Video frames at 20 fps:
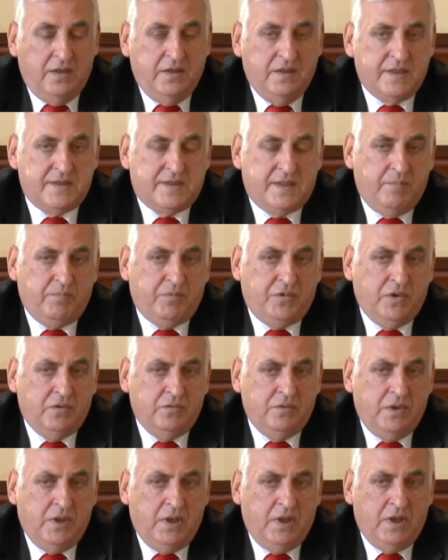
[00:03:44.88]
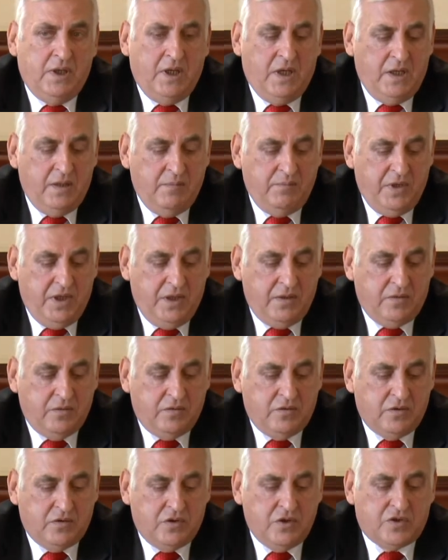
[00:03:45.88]
Następnym
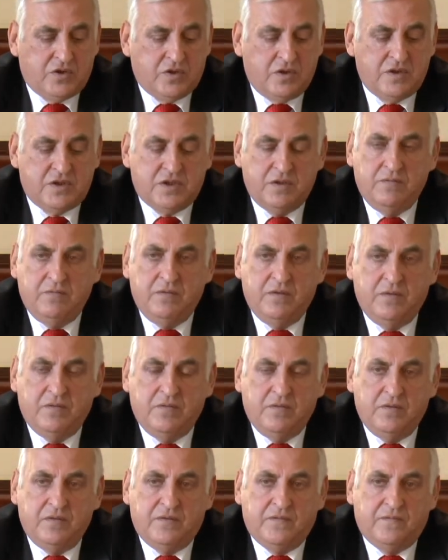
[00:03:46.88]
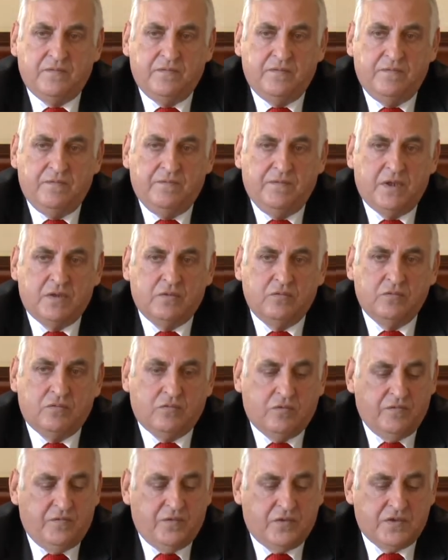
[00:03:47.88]
elementem dotyczącym
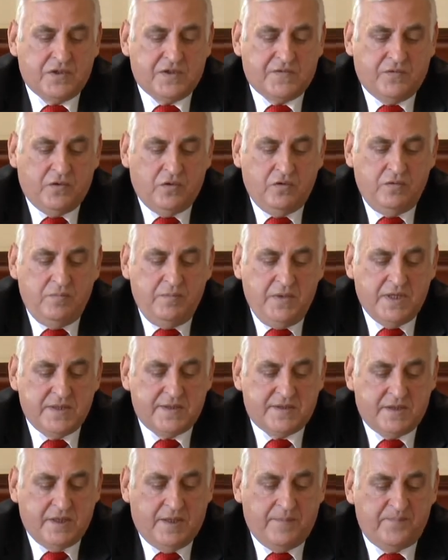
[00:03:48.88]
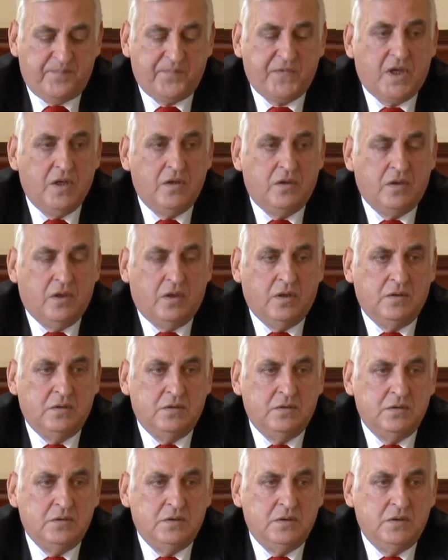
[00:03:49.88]
warunków rozwoju miasta
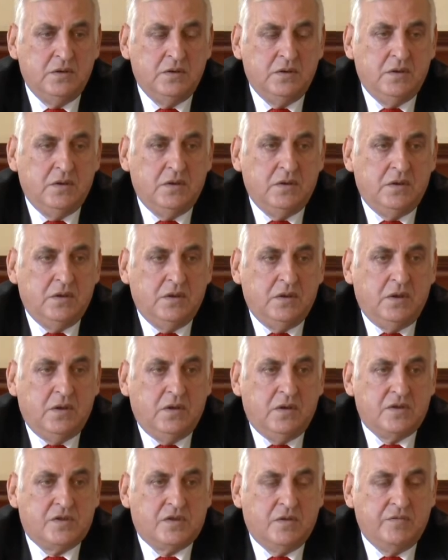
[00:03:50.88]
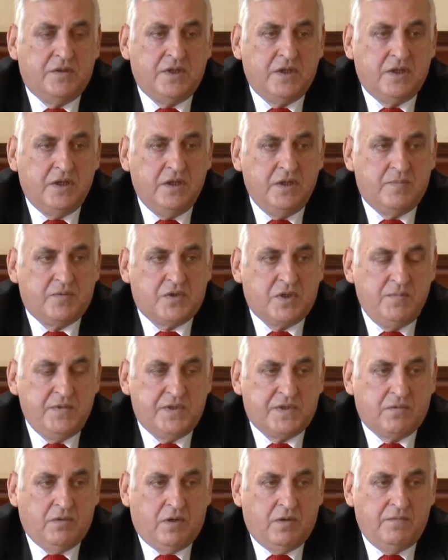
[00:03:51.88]
to są tereny
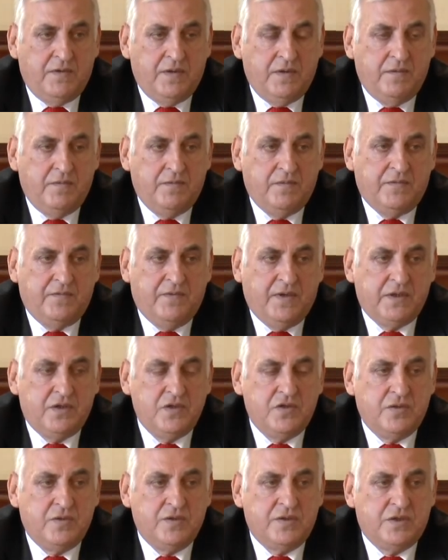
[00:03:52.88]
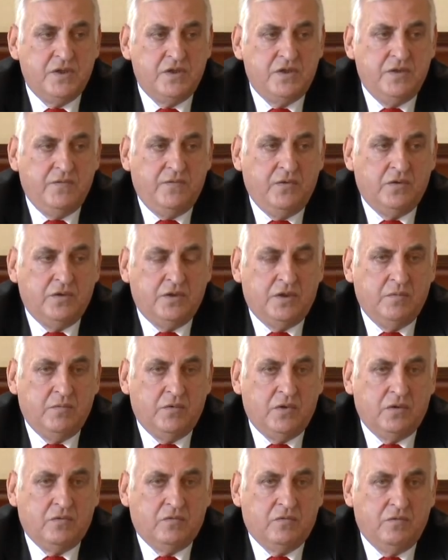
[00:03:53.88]
przemysłowe. W 2009
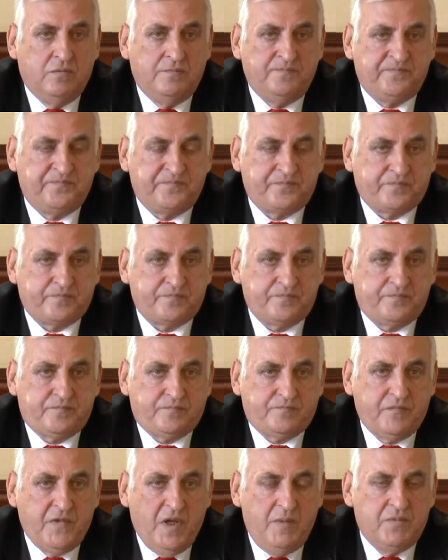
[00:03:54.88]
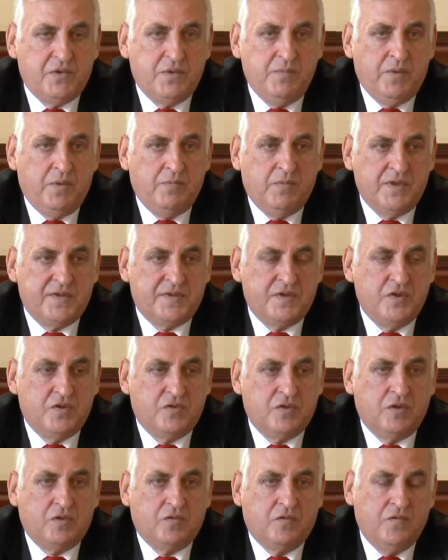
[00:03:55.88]
roku przy pomocy
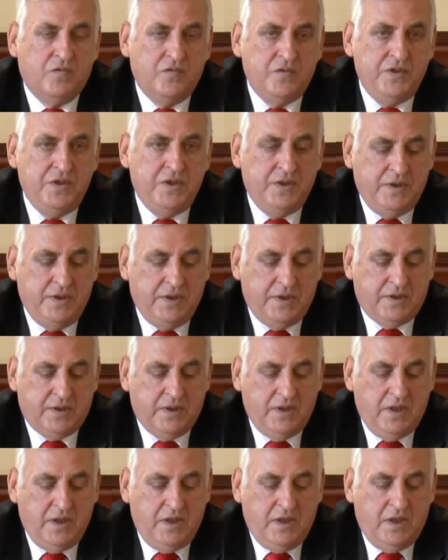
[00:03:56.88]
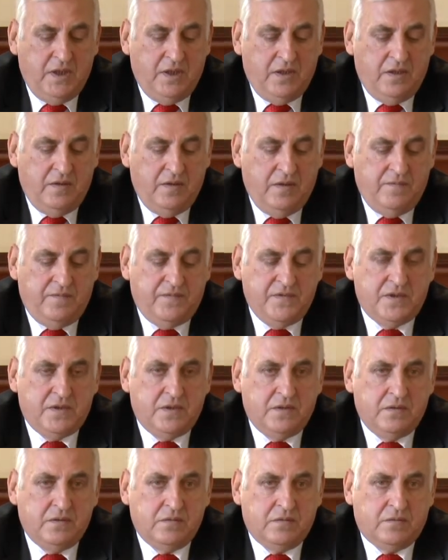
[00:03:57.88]
środków unijnych e,
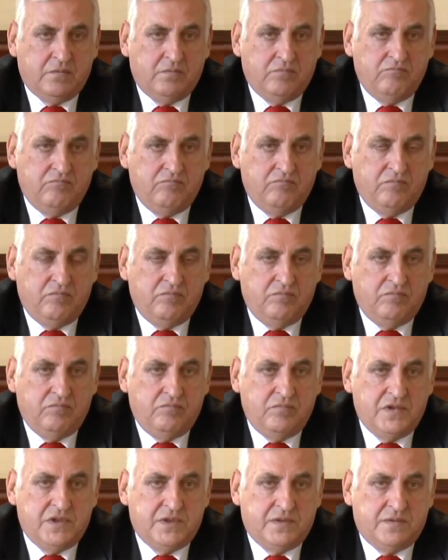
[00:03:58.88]
e,